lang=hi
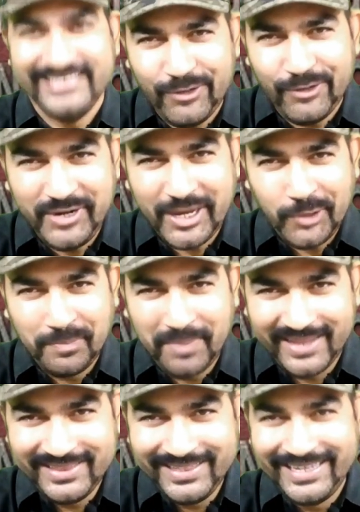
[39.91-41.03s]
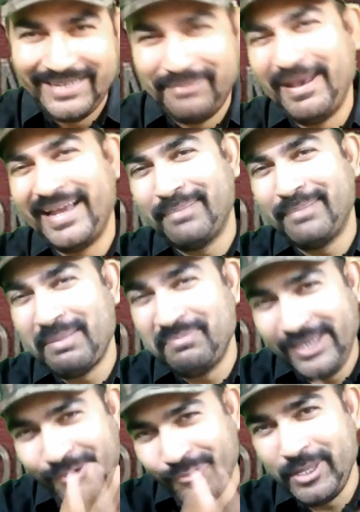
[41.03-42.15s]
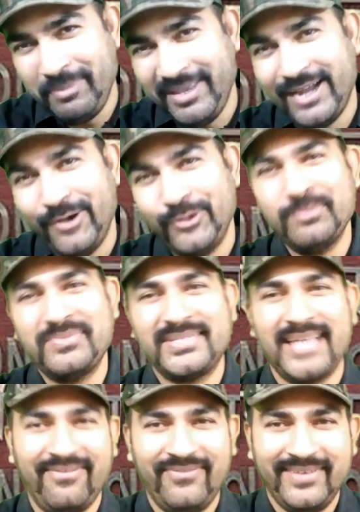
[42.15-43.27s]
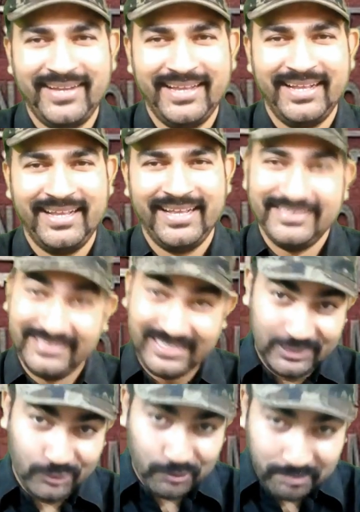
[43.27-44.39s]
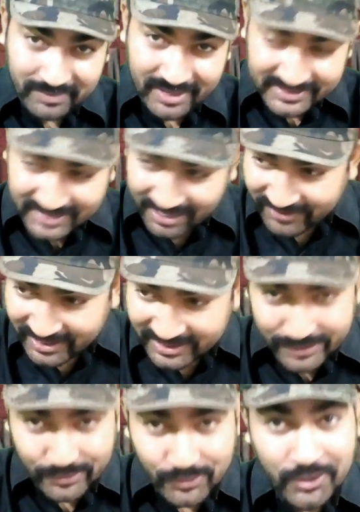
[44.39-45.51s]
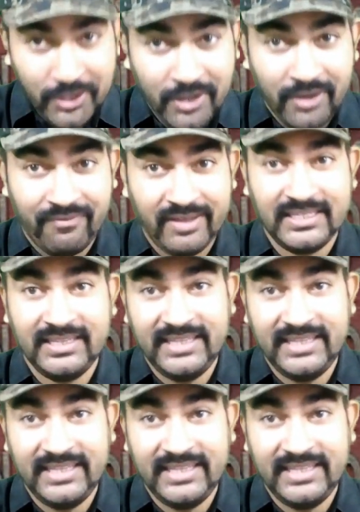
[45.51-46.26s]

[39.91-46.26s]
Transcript: ये हुई ना कोई बात फिर अब अपनी लुंगी भी कर लो तुम साफ जैसे तुम घर साफ रखते हो वैसे